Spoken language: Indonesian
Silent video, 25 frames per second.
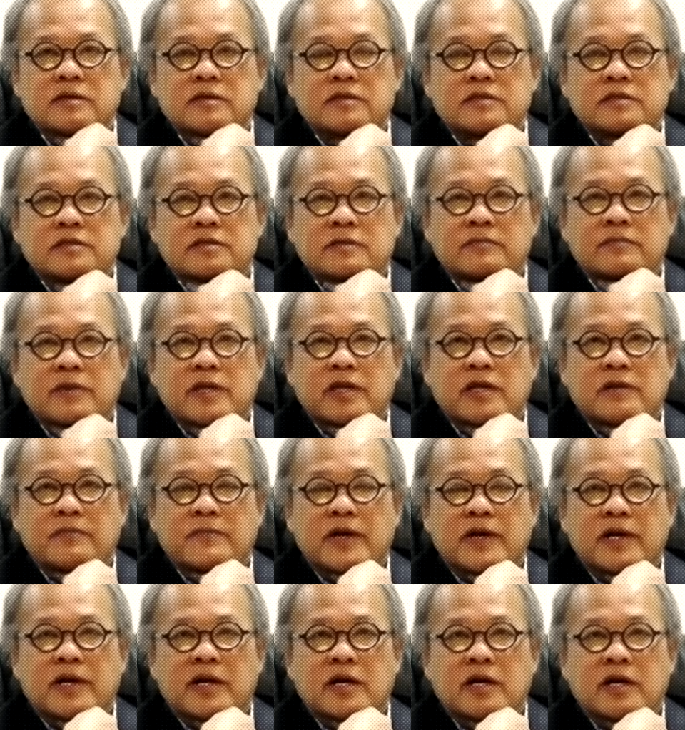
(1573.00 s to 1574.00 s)

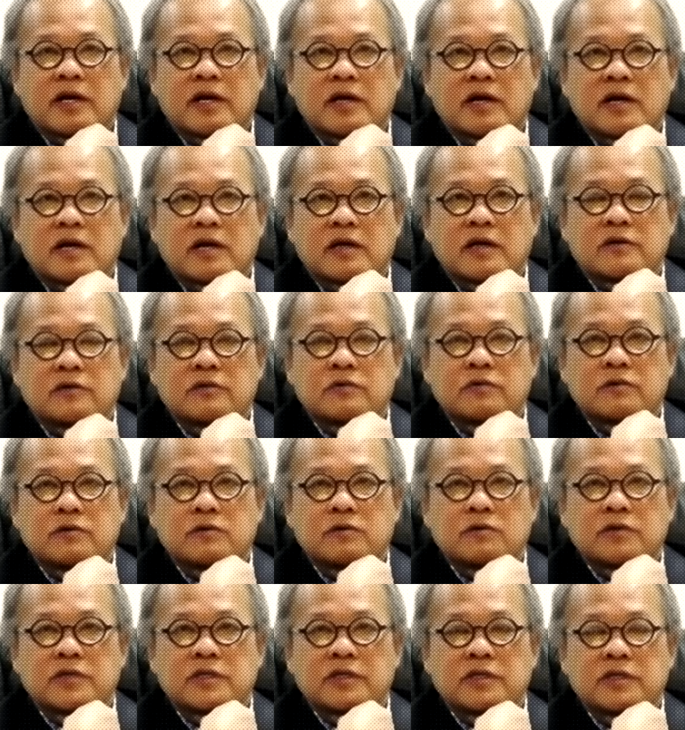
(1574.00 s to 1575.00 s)
sebagaimana
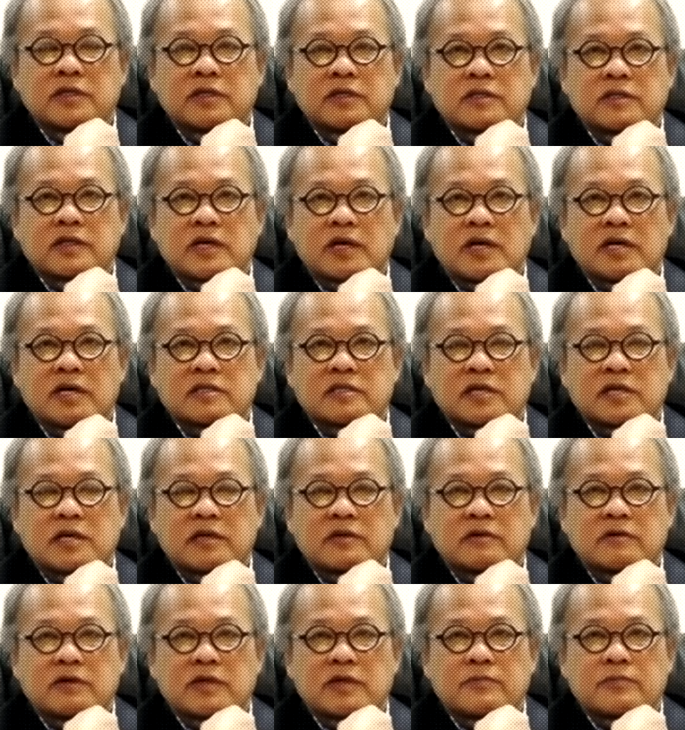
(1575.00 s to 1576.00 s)
dulu
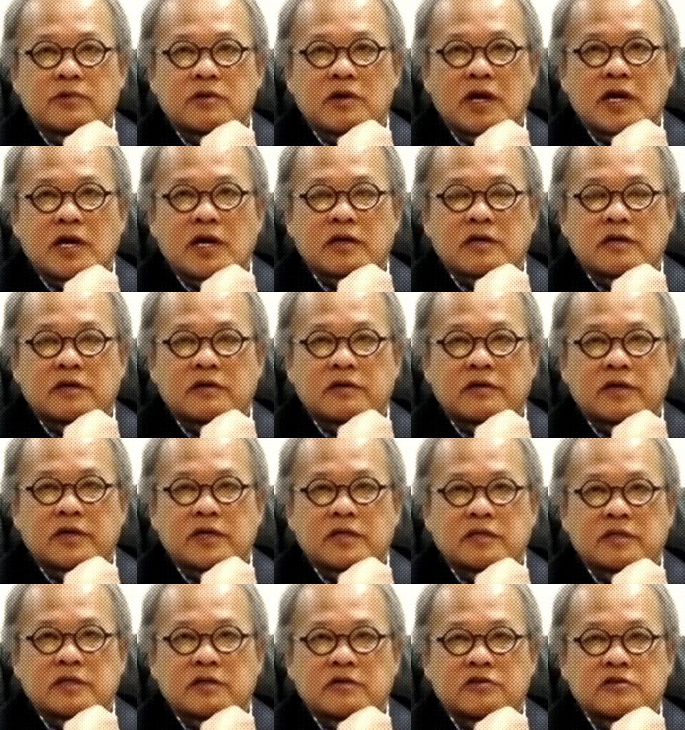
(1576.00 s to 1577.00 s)
ditegaskan oleh Bung Karno
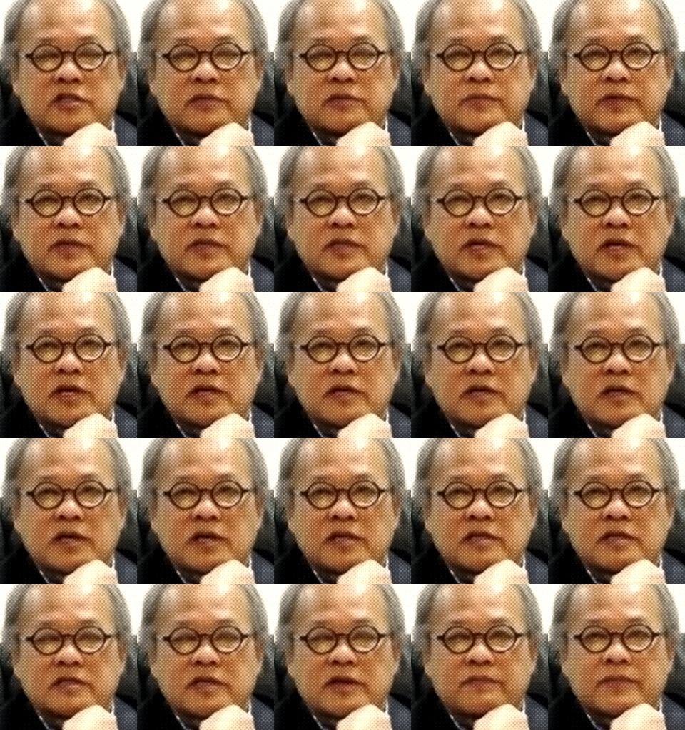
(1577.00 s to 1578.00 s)
dan terus
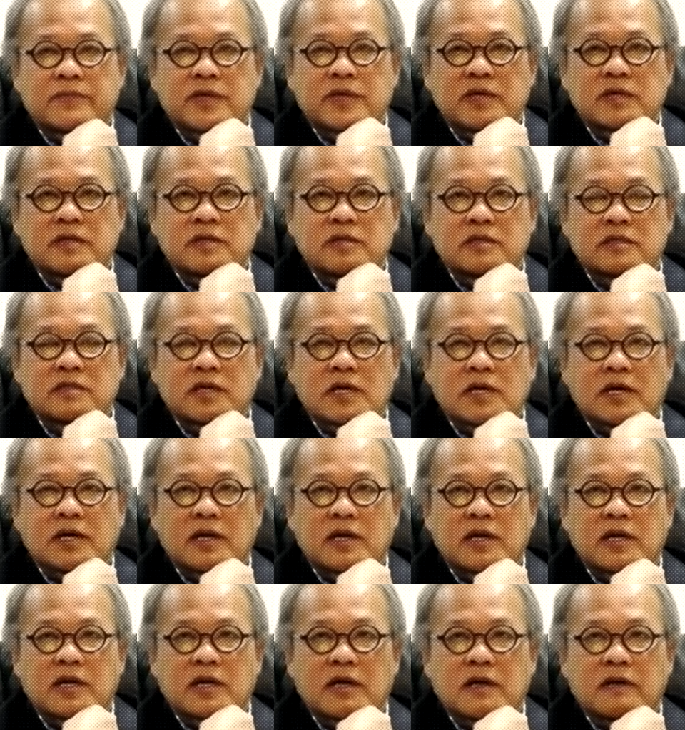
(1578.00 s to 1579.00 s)
dipertahankan sampai
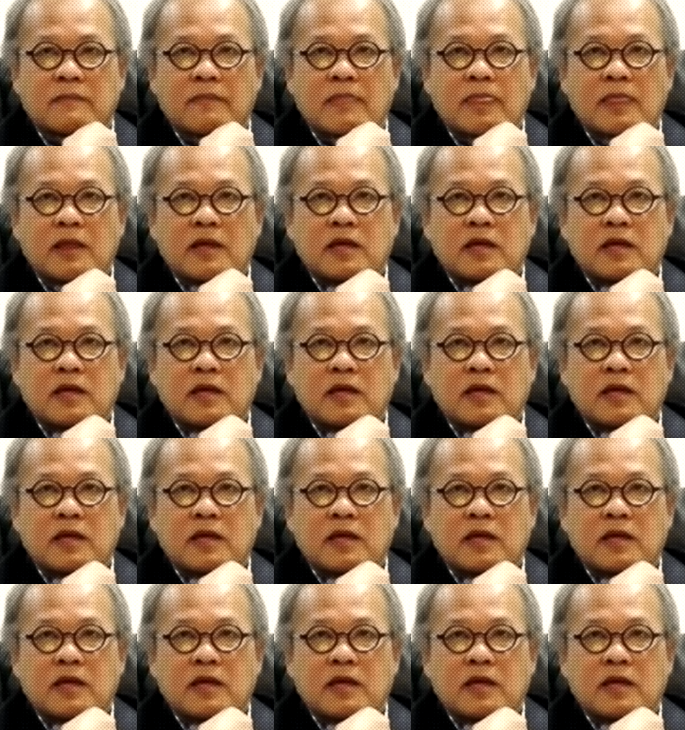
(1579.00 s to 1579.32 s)
sekarang,